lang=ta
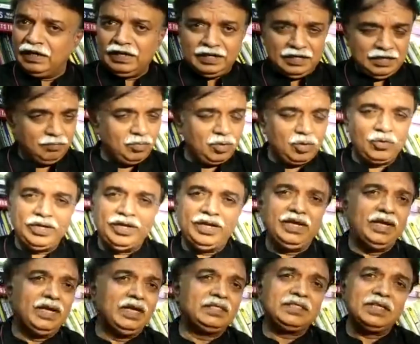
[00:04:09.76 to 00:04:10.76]
நம்மளுடைய
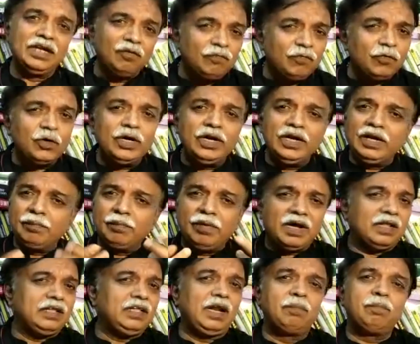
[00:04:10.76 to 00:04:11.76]
செல்போன்லயே
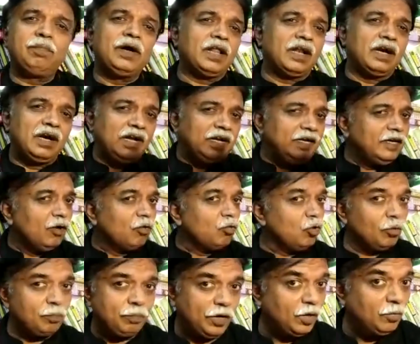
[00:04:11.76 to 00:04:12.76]
பாரதியார் பாடல்களை
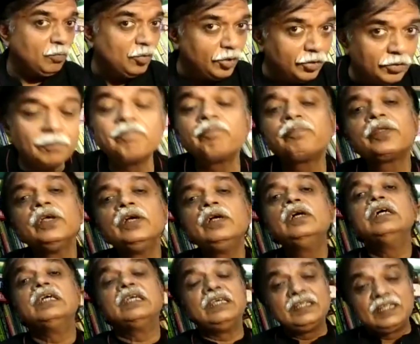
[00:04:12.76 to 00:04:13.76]
டவுன்லோட் பண்ண முடியும்
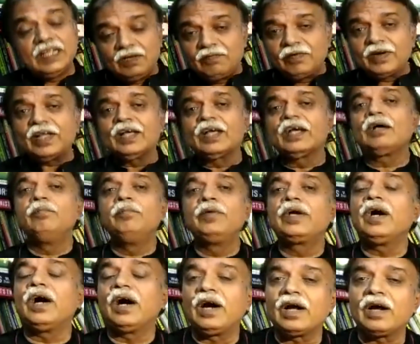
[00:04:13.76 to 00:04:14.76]
இதைவிட மிக
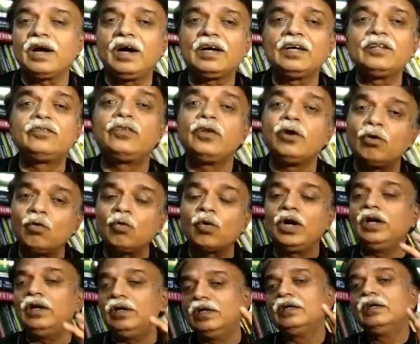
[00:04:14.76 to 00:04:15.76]
அழகாக
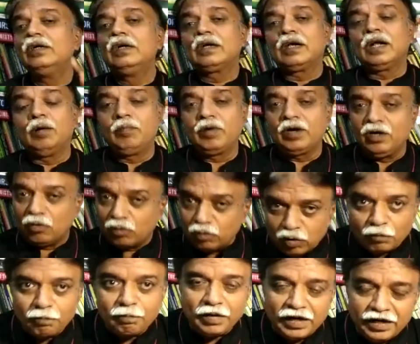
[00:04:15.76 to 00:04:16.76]
திருக்குறள் நாம
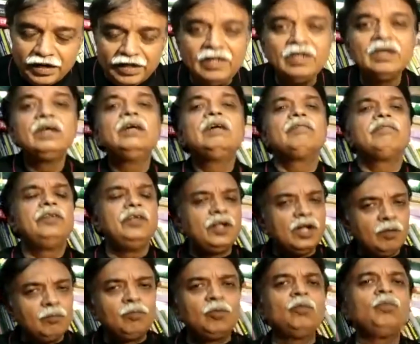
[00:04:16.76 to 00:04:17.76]
டவுன்லோட் பண்ணி
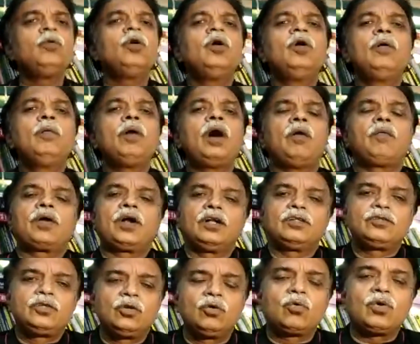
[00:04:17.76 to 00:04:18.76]
தினமும் அவர்கள்
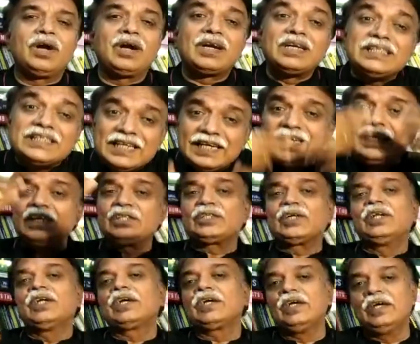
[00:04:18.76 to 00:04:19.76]
திருக்குறள்
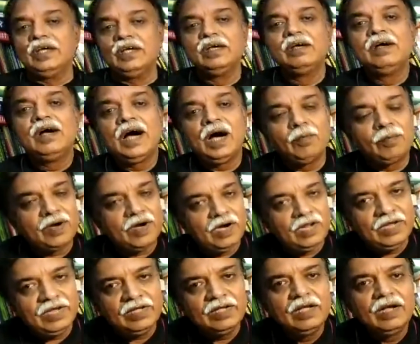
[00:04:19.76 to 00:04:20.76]
ரிசைட்டேஷனுக்கு
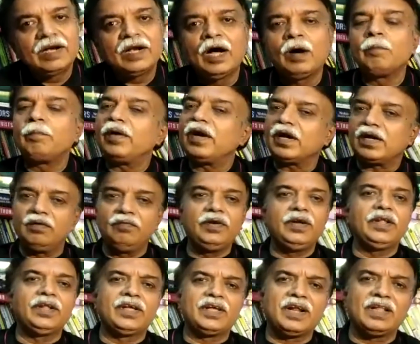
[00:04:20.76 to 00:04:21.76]
அவர்களை நாம் பழக்க
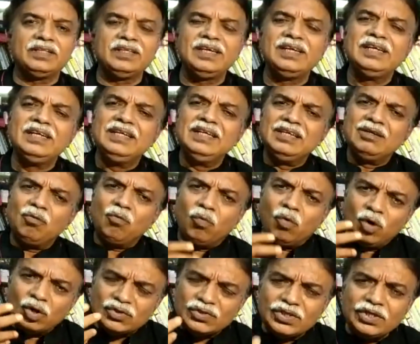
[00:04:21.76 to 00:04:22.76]
வேண்டியிருக்கிறது
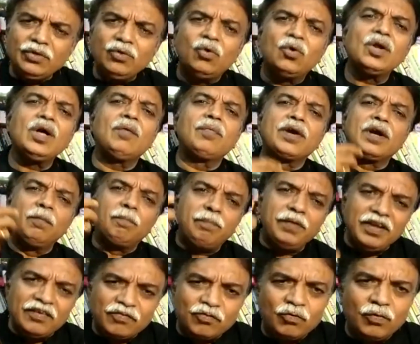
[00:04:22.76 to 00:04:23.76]
ஓசையோடு அவர்கள்
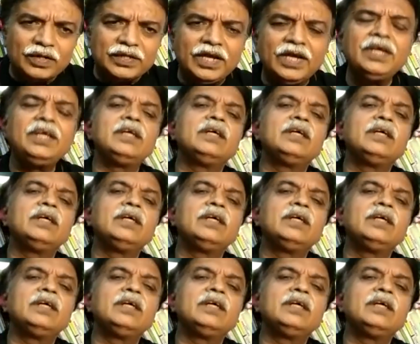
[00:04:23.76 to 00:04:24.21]
பேசுவதை